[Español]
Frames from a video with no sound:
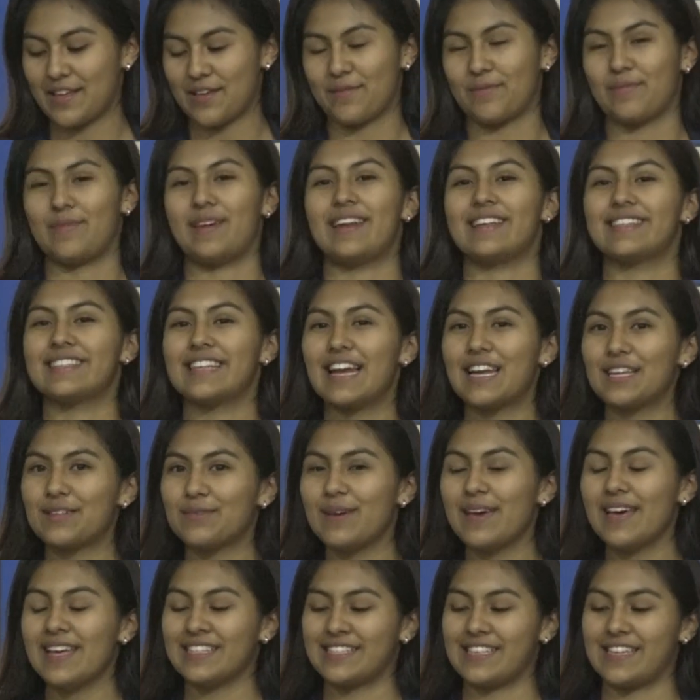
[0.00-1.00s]
Miren, se las
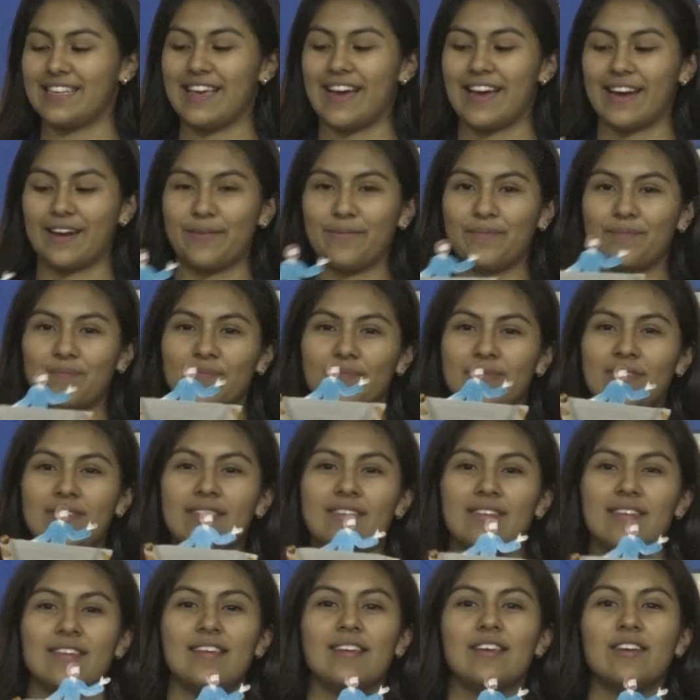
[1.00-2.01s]
voy a enseñar.
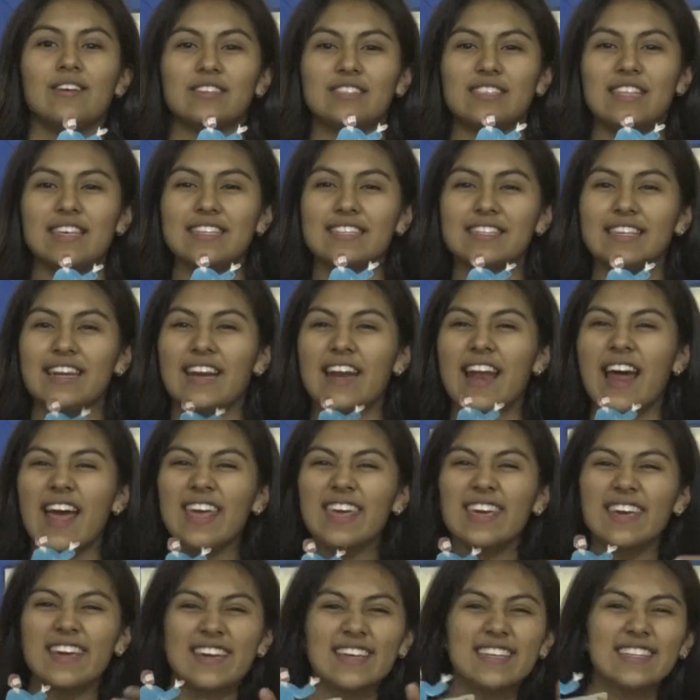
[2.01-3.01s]
Ustedes dirán, ay,
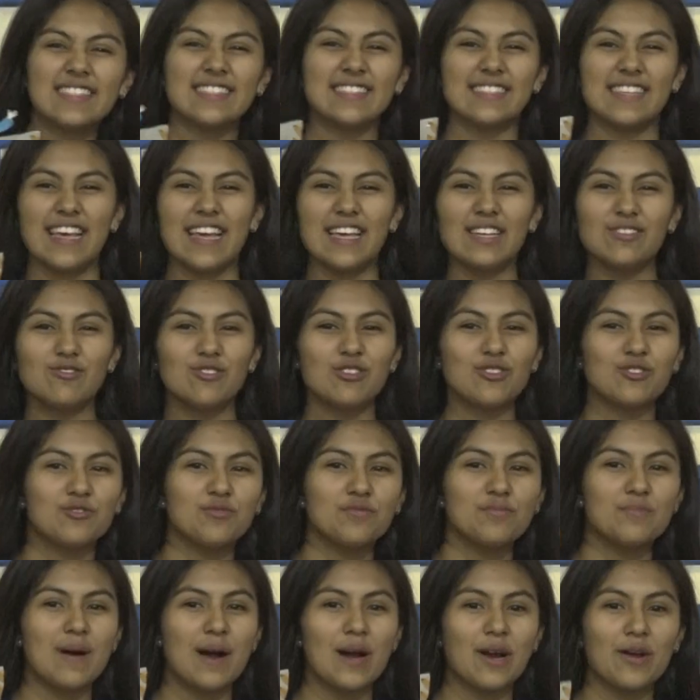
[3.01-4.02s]
¿qué es eso? ¿Es
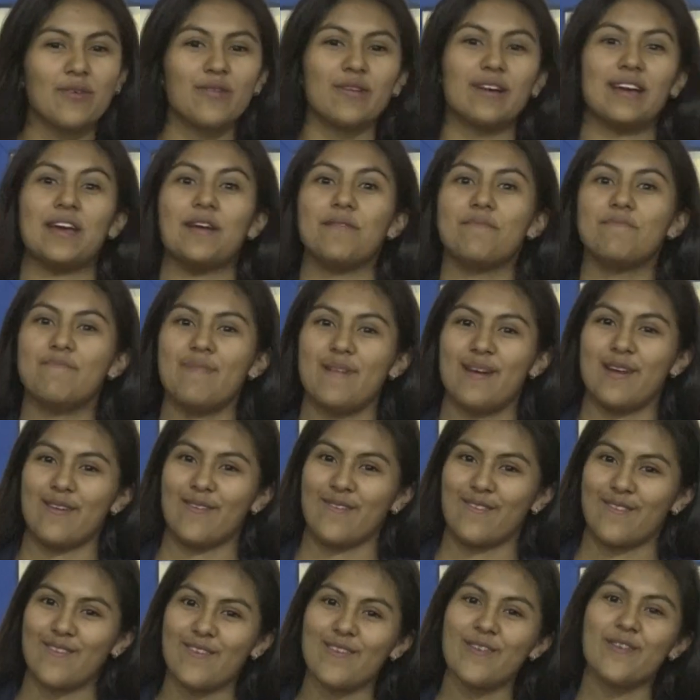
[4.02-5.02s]
un barco qué?
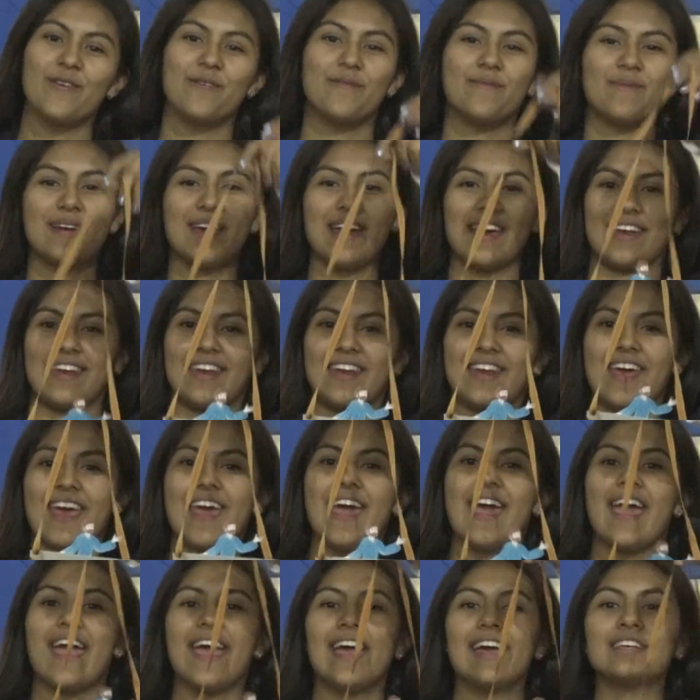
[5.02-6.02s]
Pero no, vean.
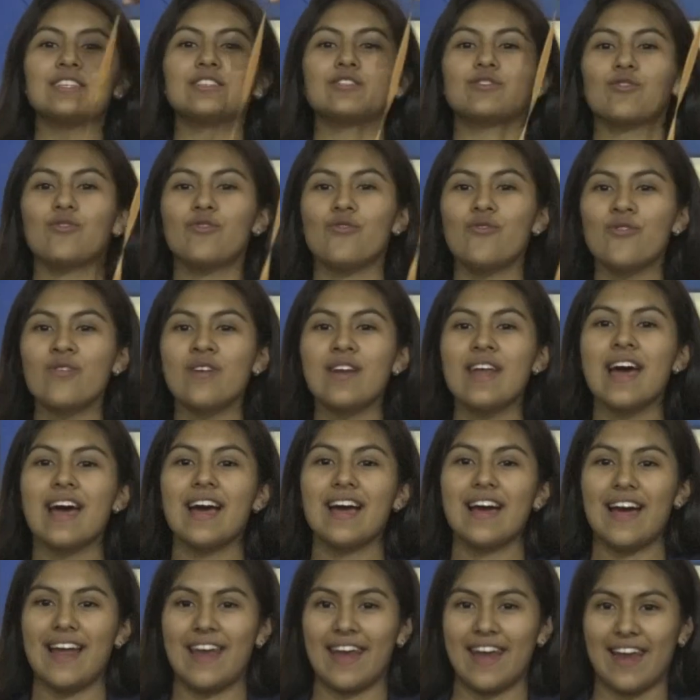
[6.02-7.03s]
Es una
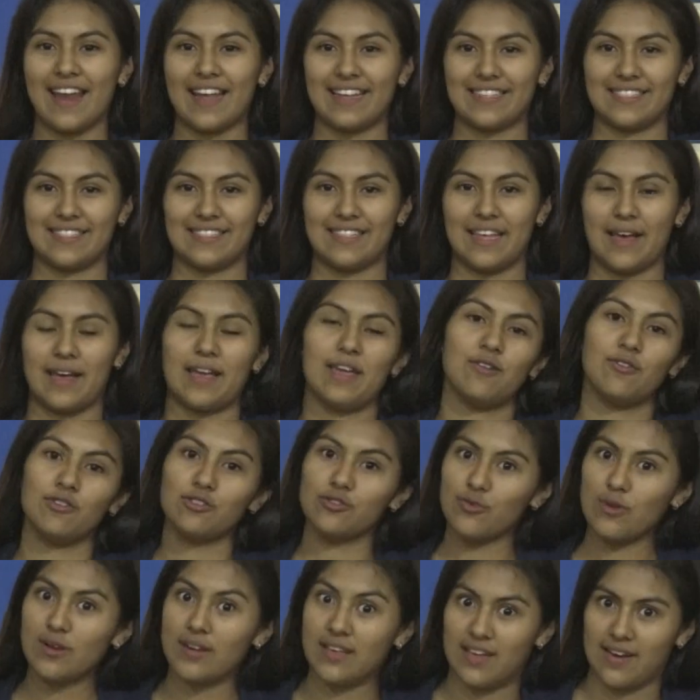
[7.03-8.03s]
canasta, y no
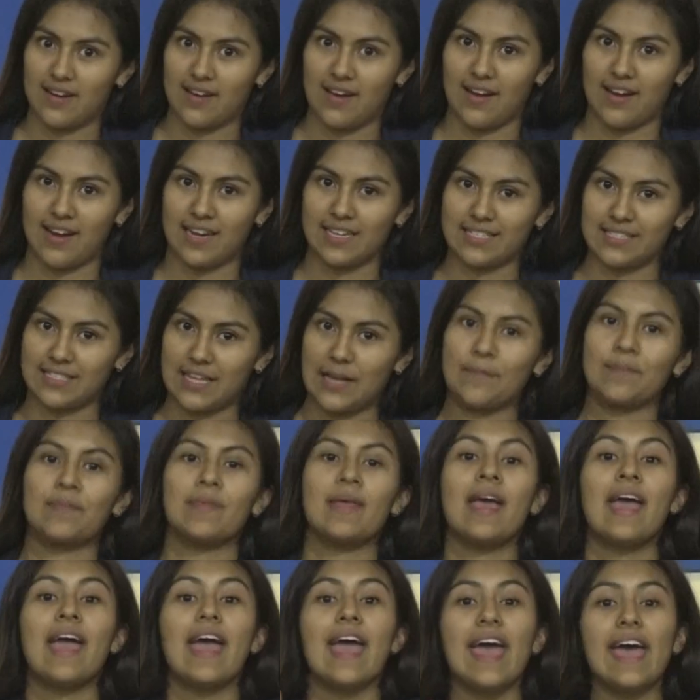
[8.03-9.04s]
es cualquier canasta.
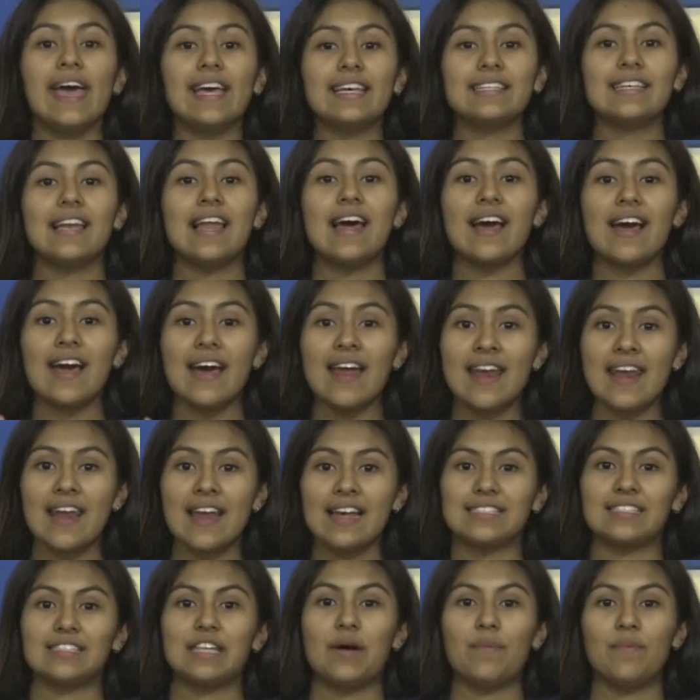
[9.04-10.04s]
Es la
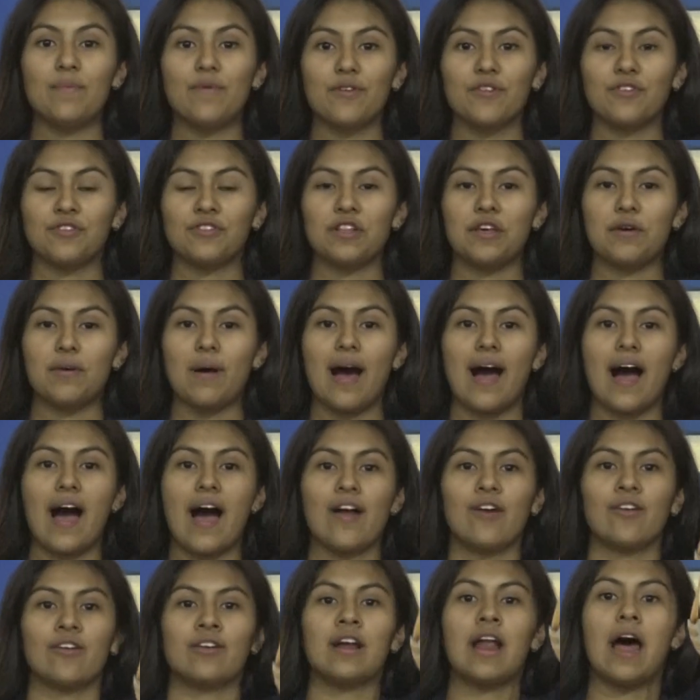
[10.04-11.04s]
canasta por donde
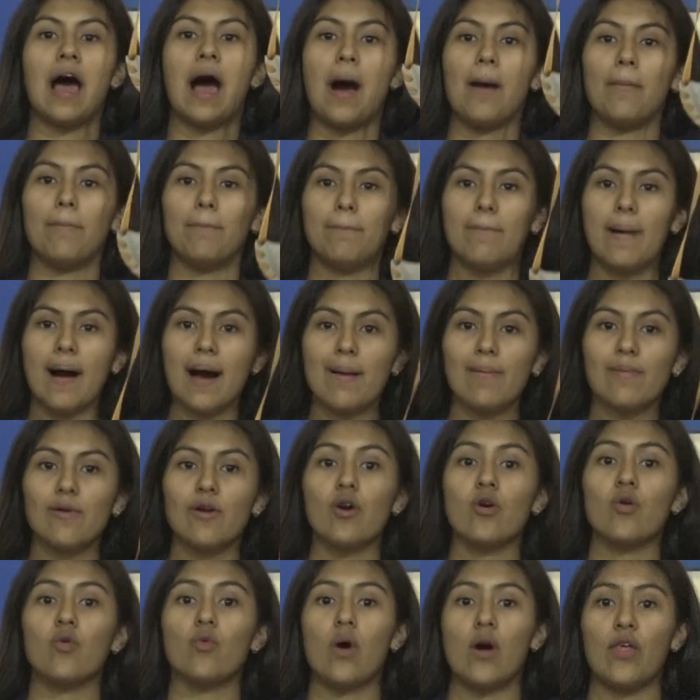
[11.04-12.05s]
bajaron a
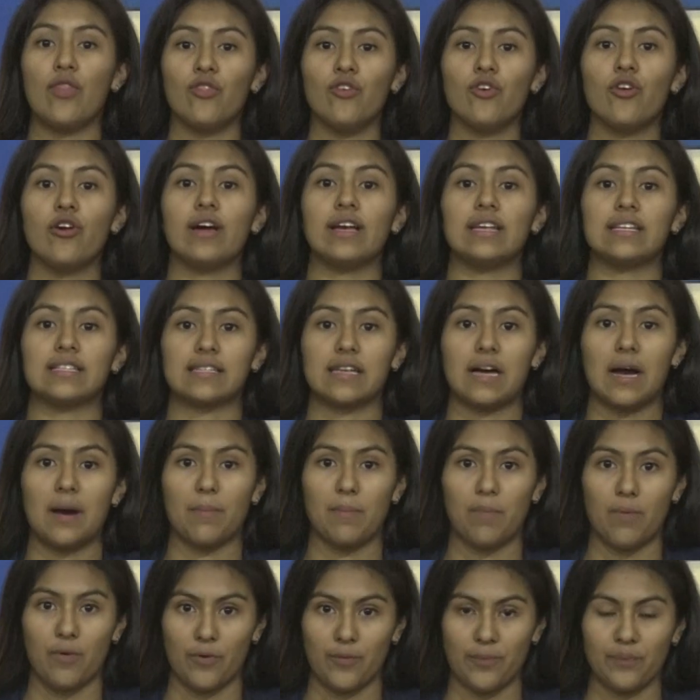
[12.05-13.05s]
Pablo cuando
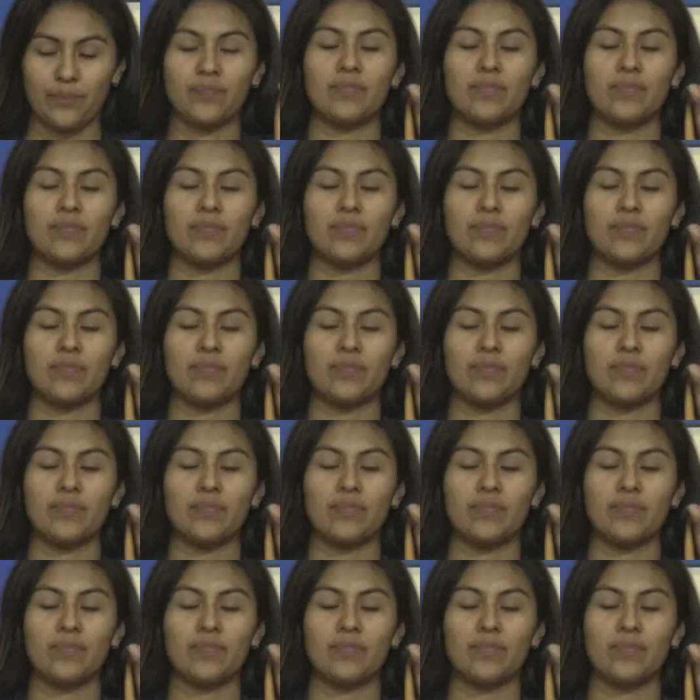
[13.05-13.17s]
escapó.